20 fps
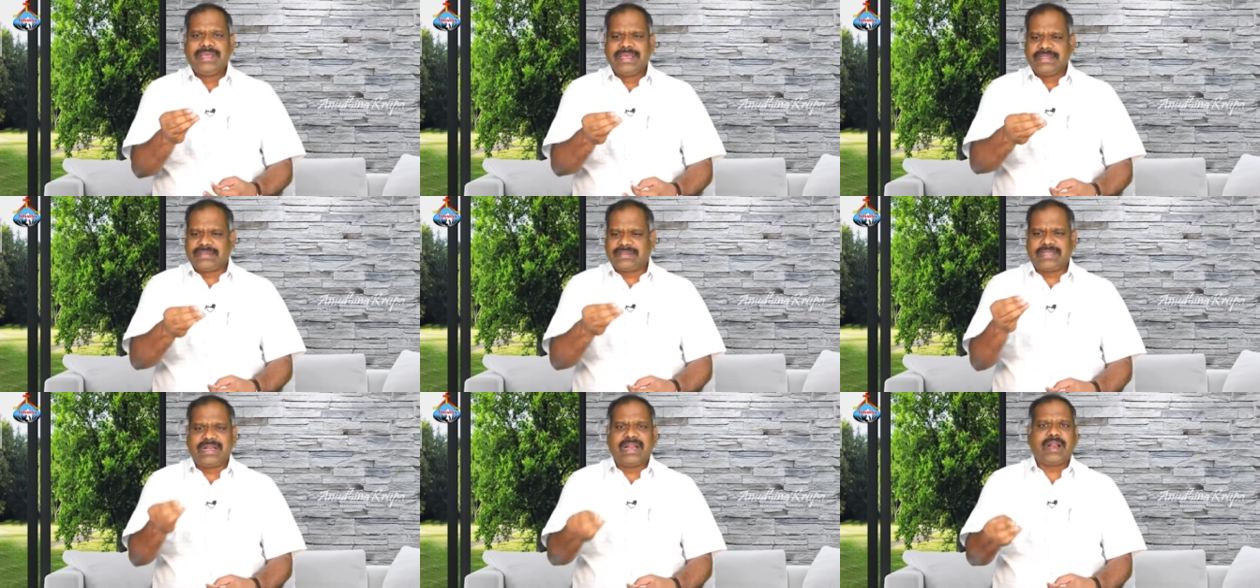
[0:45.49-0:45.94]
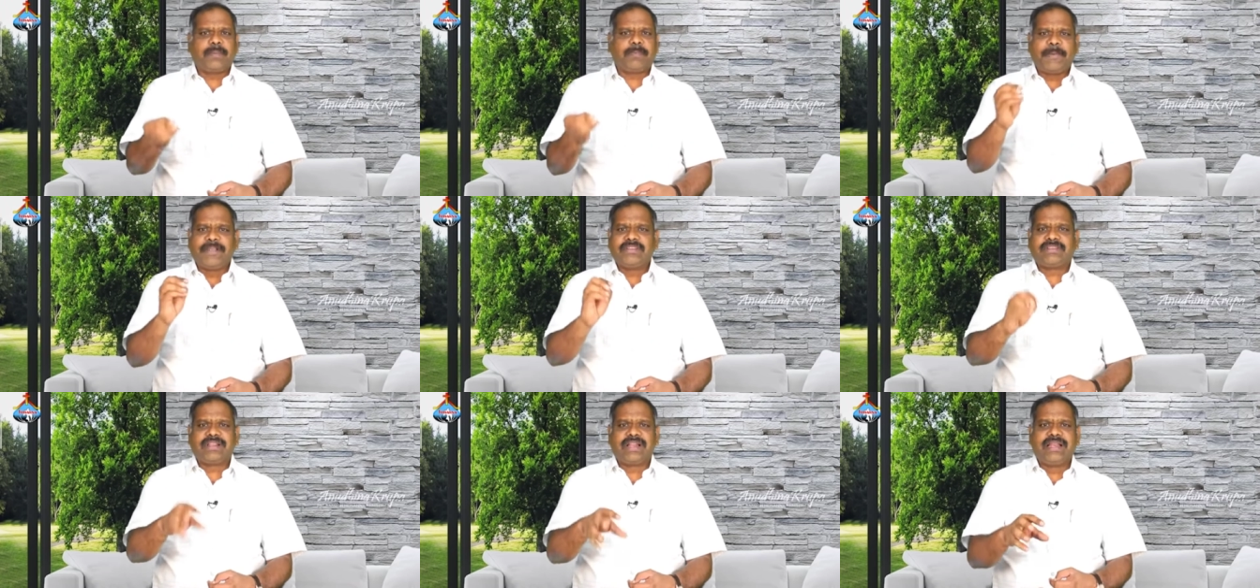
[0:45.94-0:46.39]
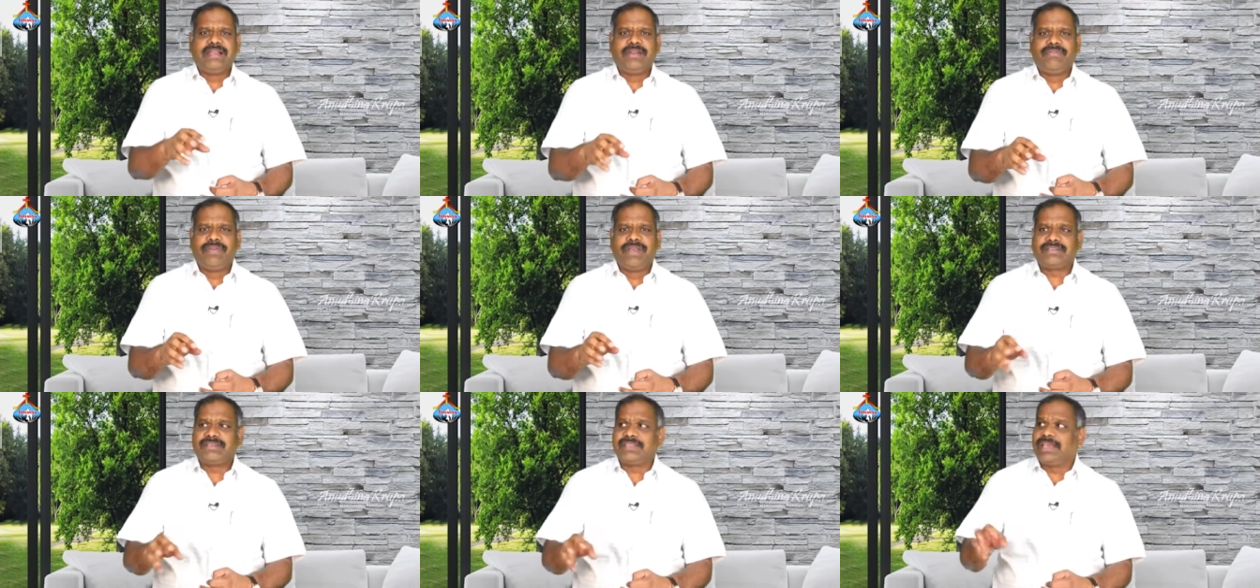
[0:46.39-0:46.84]
ఈ చిల్లర
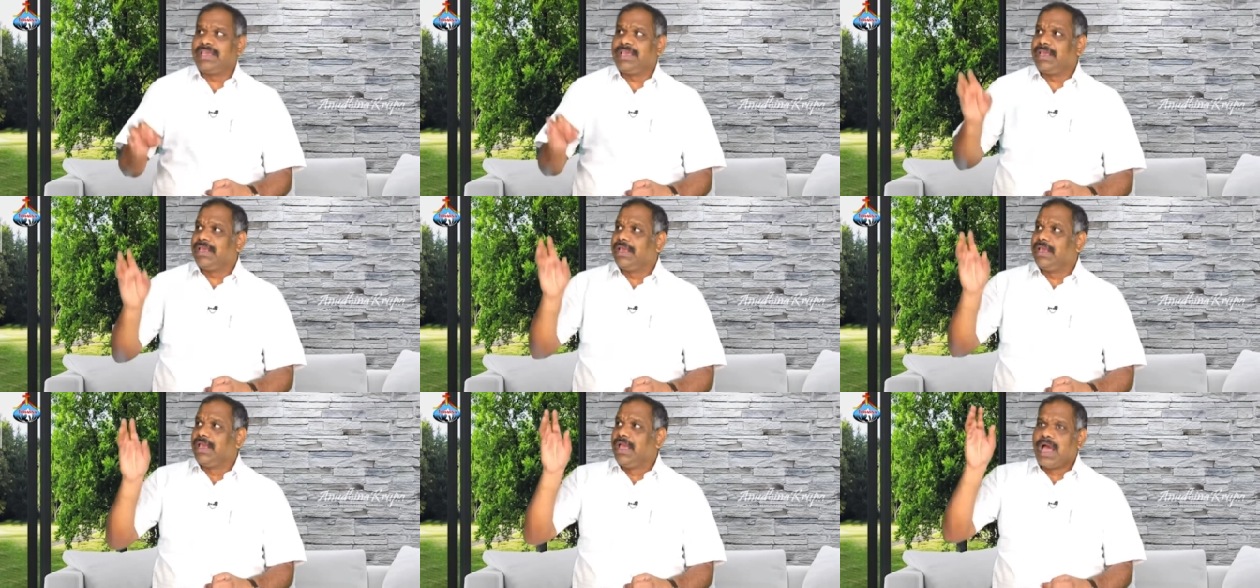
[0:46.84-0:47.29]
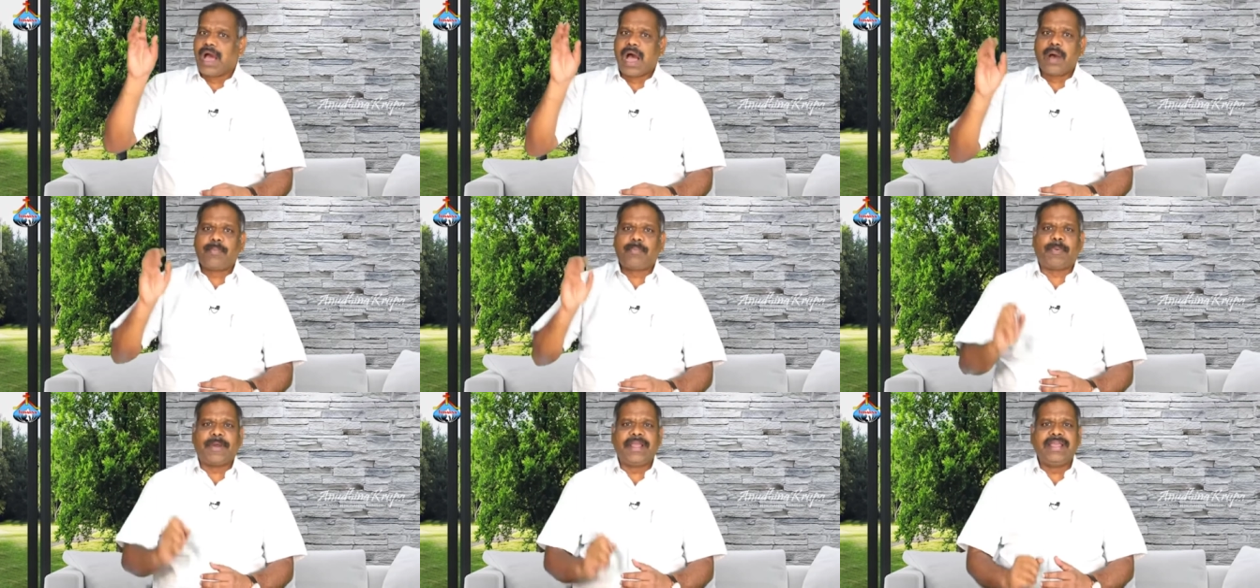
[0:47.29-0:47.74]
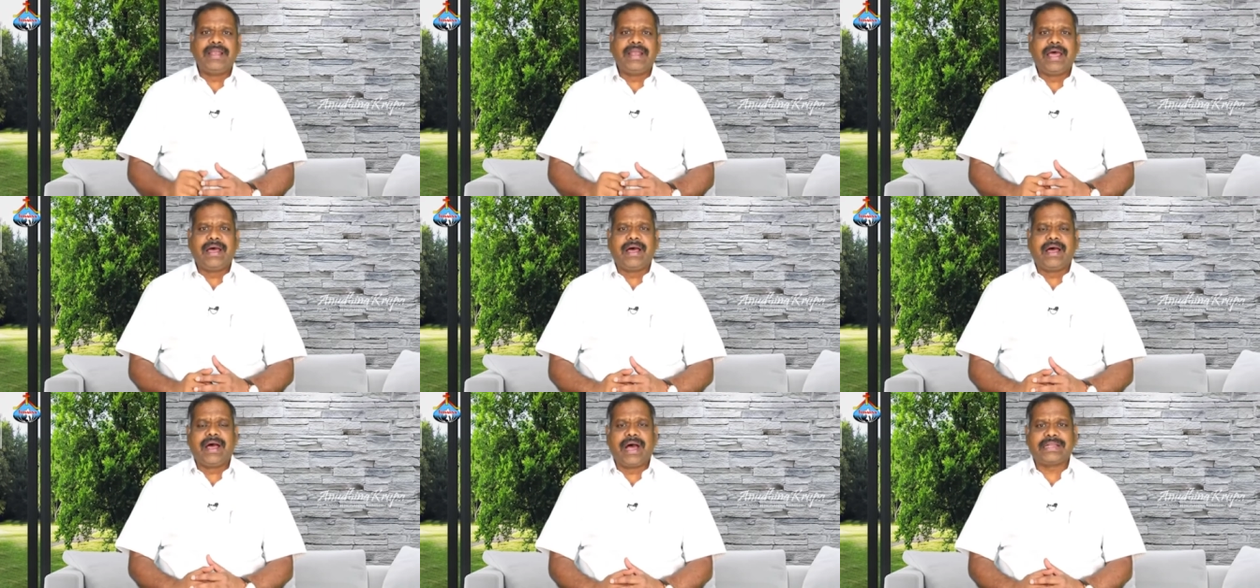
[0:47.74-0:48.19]
పైసలన్నీ వేసి ఆ పైన
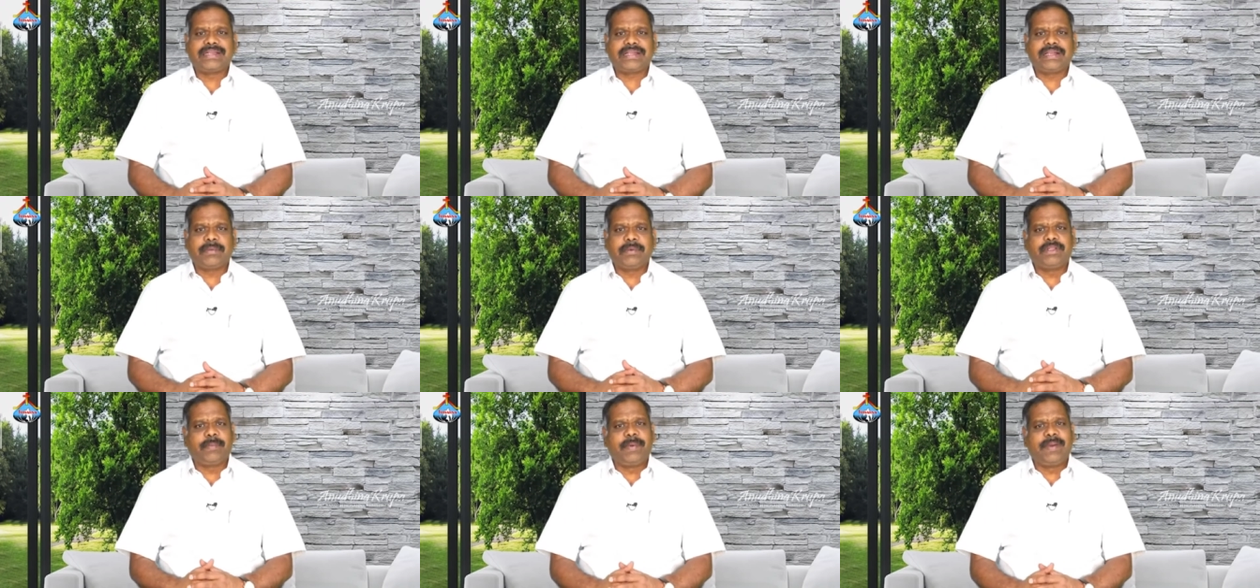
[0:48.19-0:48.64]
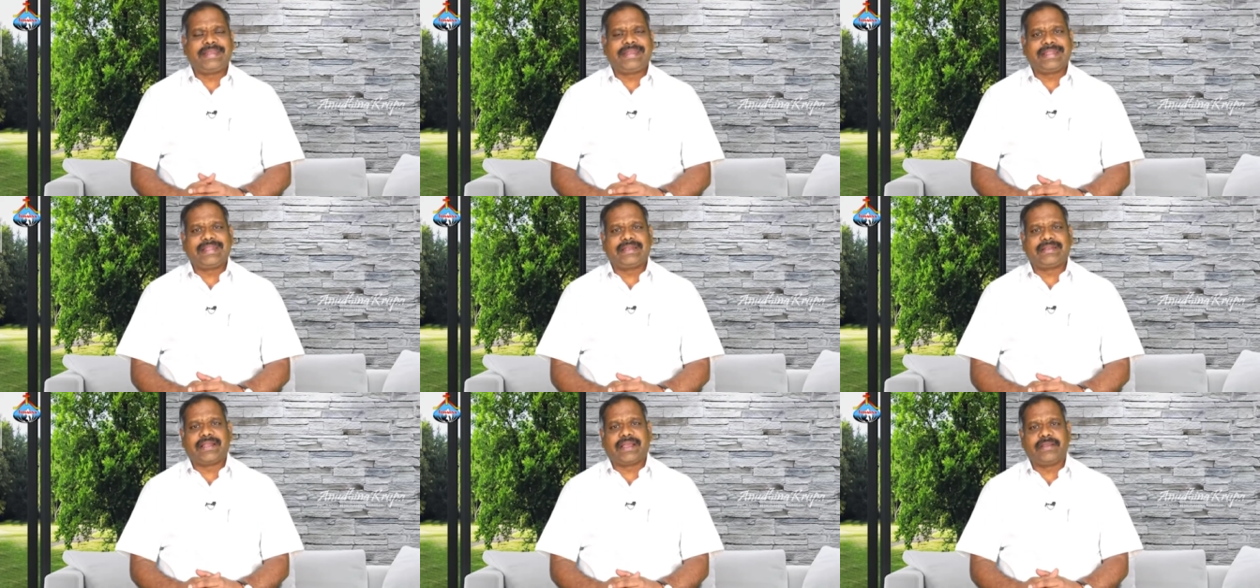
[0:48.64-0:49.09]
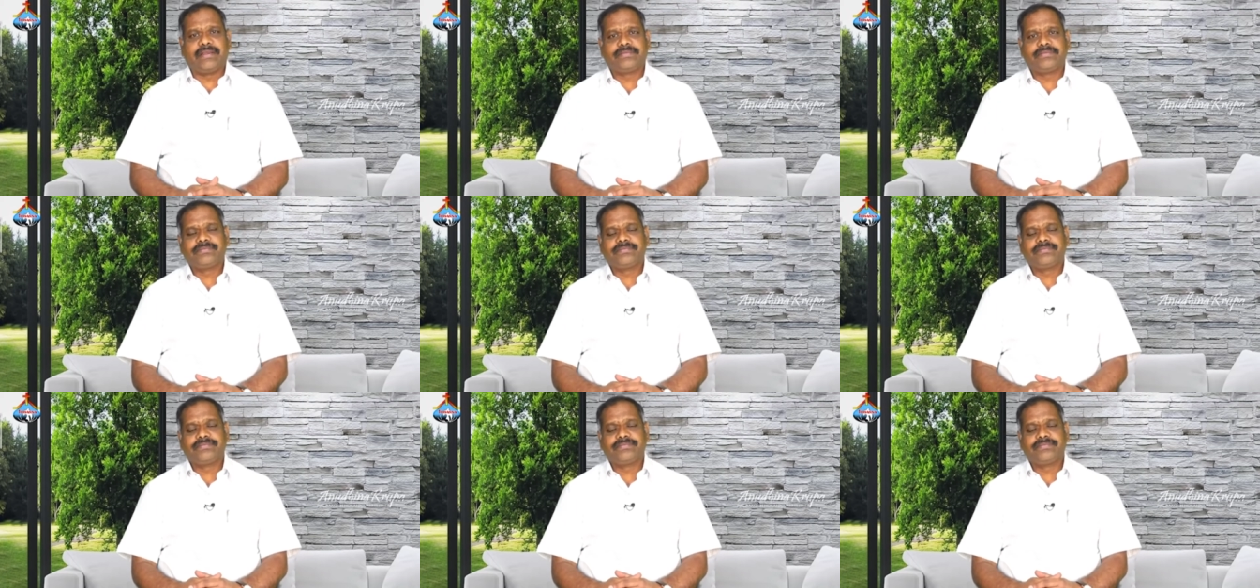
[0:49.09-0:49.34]
అటక మీద పెట్టేదట